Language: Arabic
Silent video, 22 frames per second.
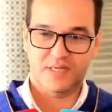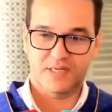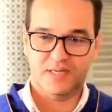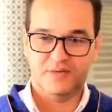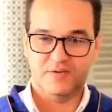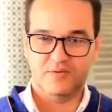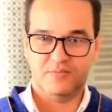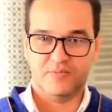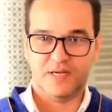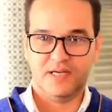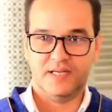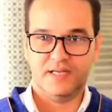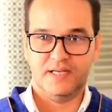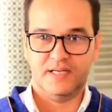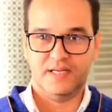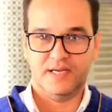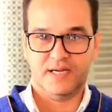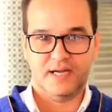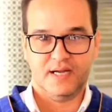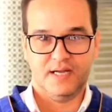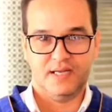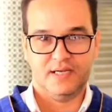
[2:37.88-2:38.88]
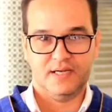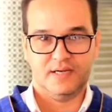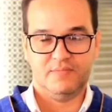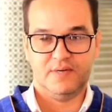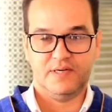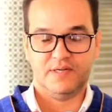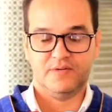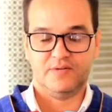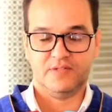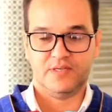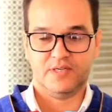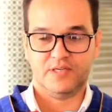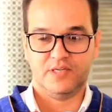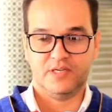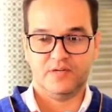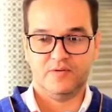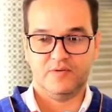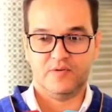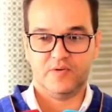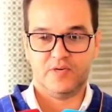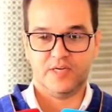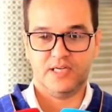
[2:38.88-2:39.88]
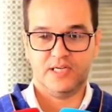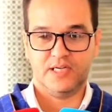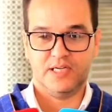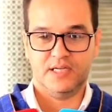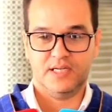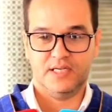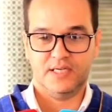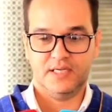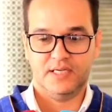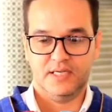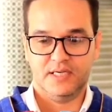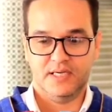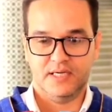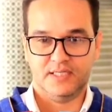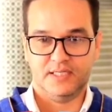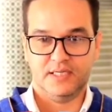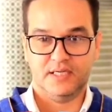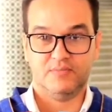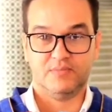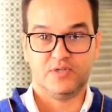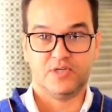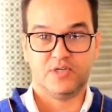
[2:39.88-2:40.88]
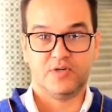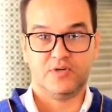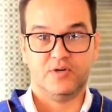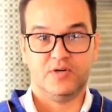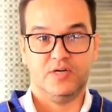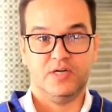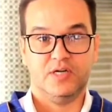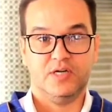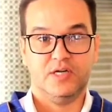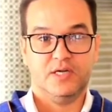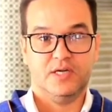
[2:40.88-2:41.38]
اليوم كاين لقاء الاقبال والتشاوري لاعداد مشروع